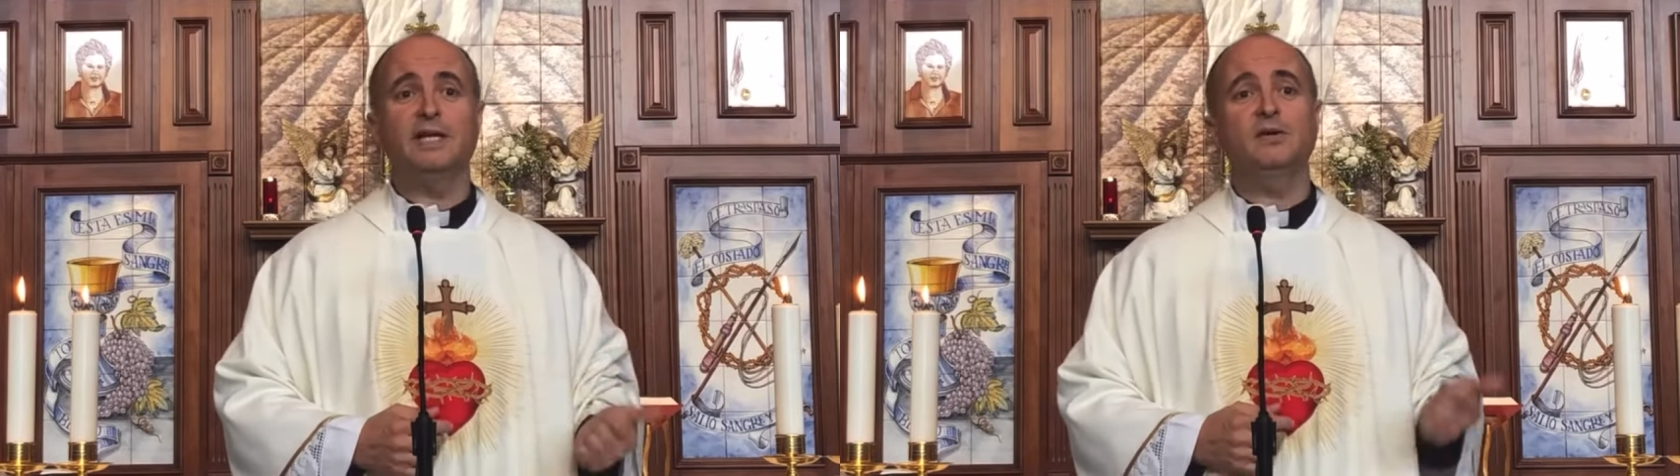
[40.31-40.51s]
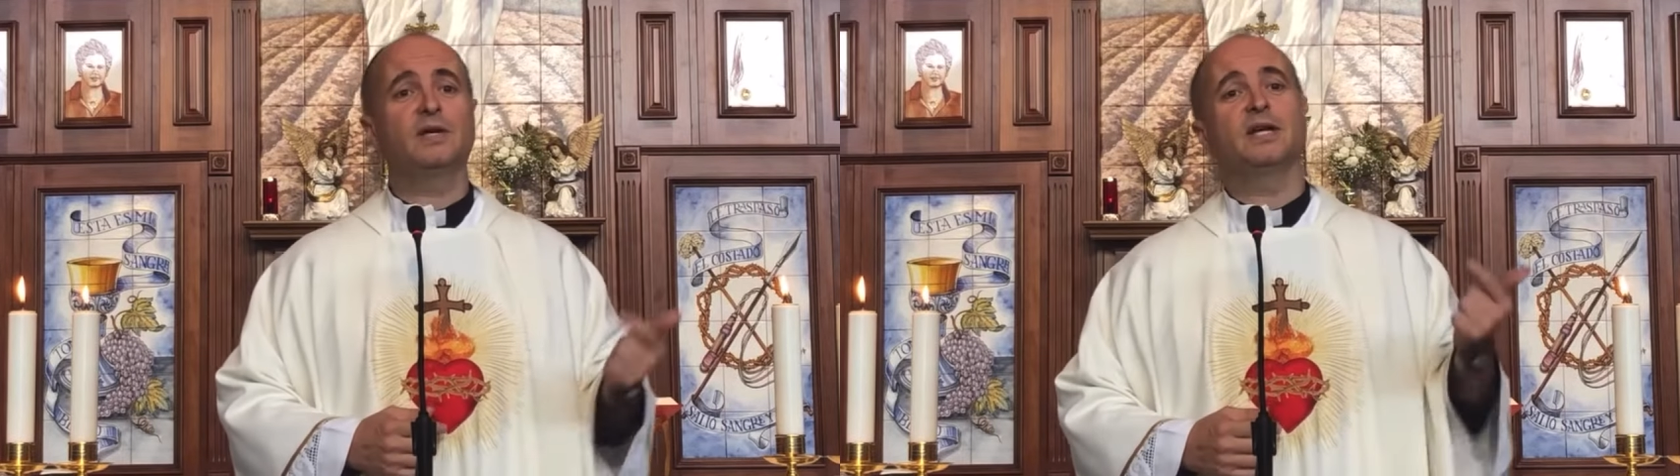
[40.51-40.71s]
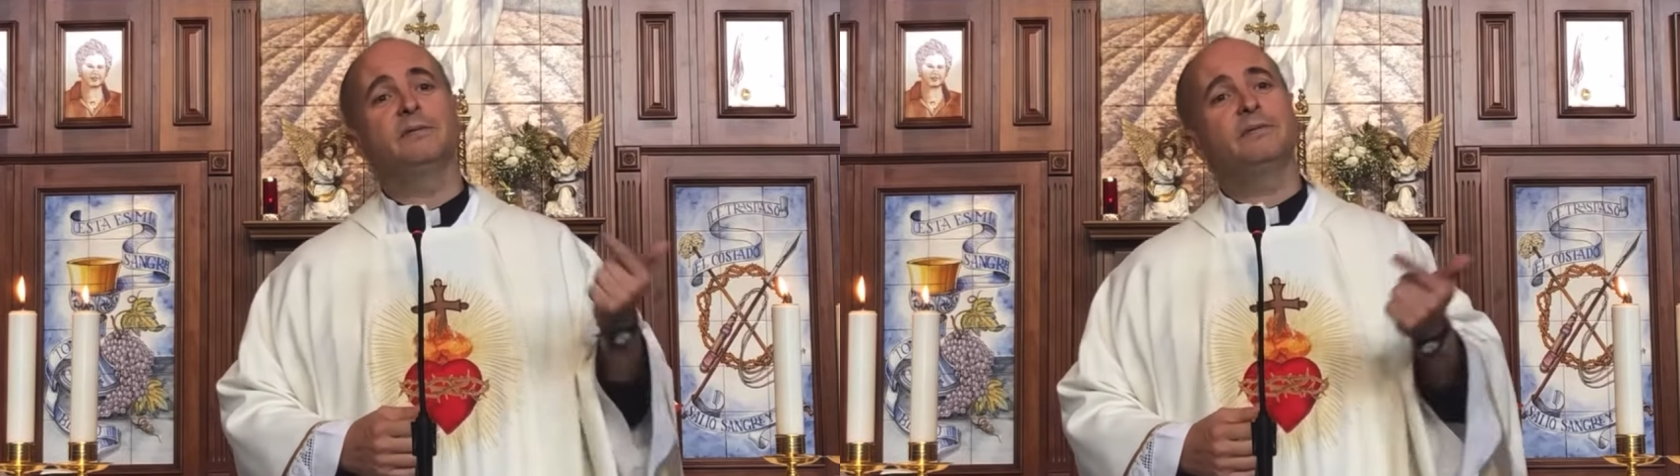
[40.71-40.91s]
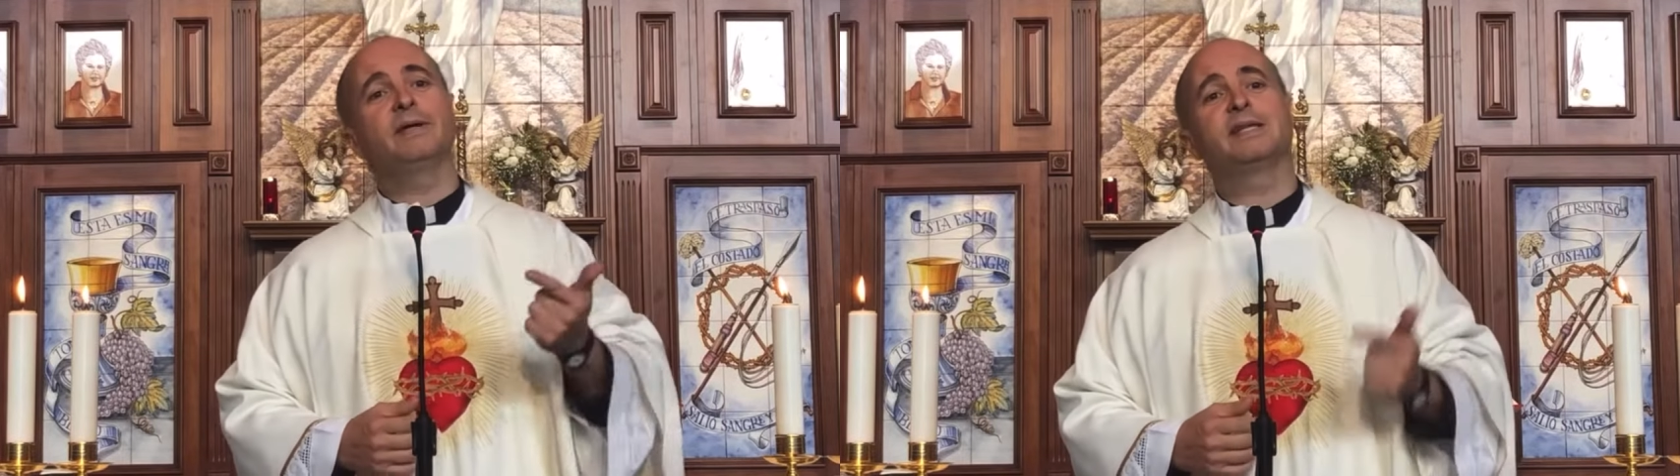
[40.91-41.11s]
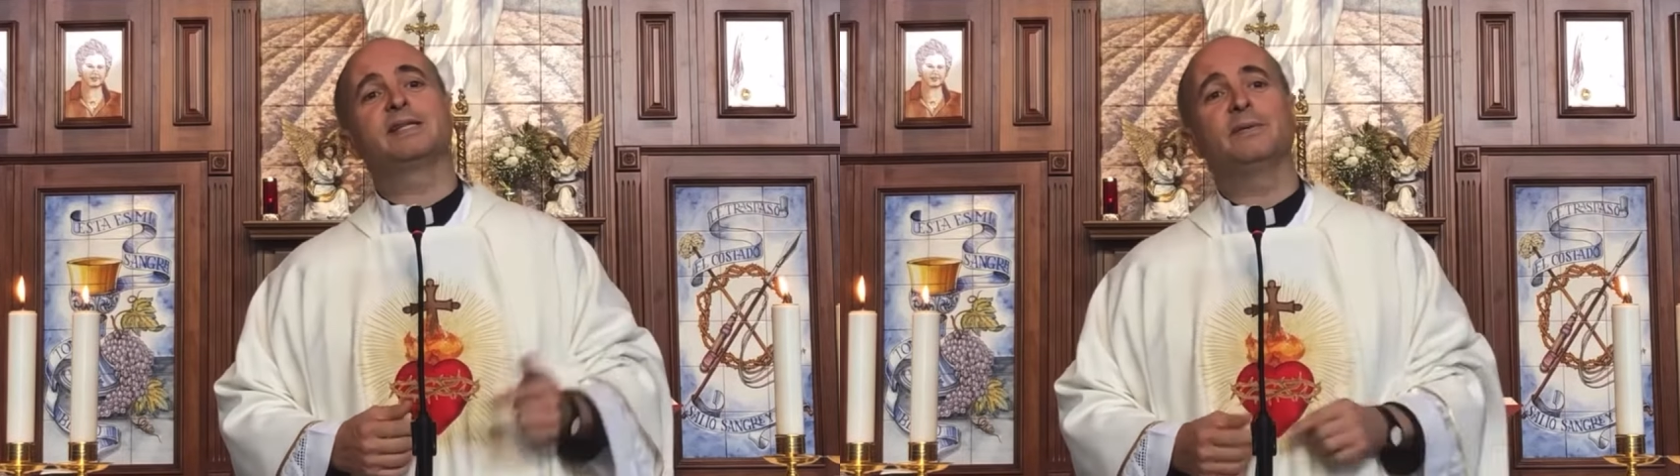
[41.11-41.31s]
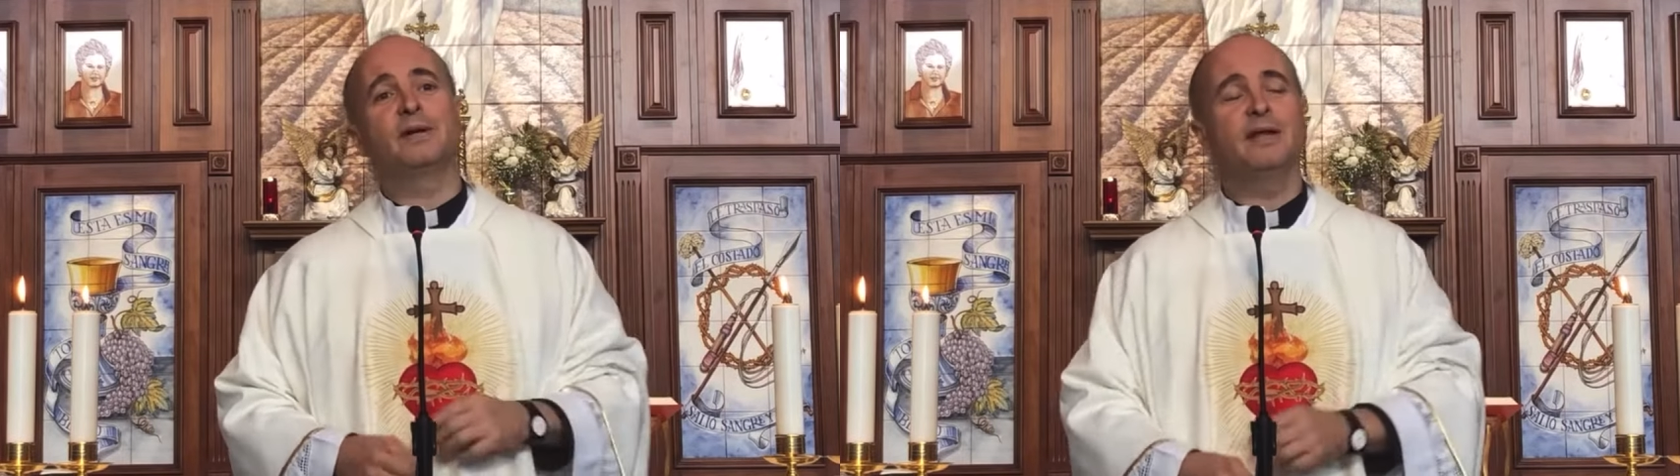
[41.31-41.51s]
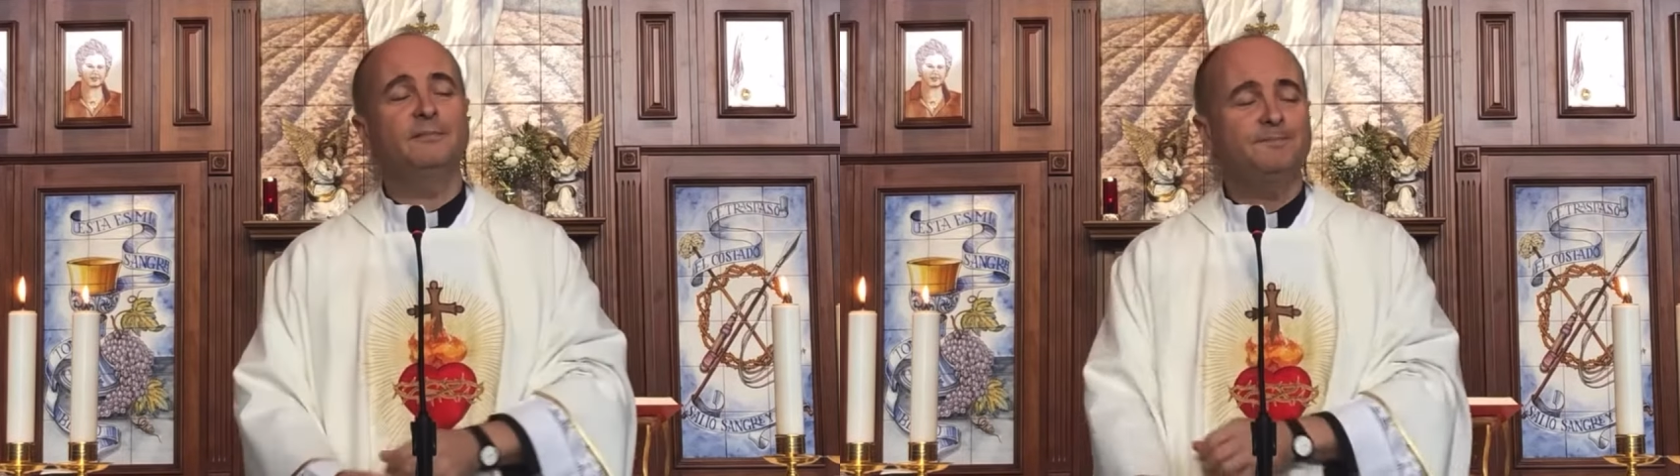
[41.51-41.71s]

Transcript: y no quiere vivir esa verdad.